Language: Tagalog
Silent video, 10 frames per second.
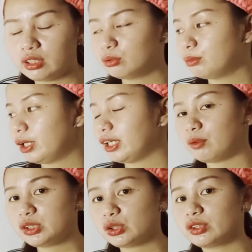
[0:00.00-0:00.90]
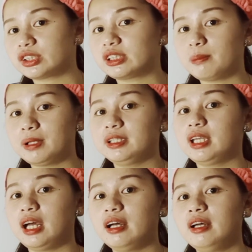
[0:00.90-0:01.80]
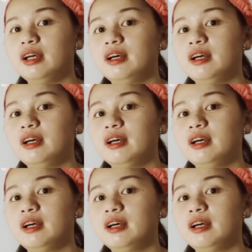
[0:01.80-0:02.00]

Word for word: yung mga equations naman na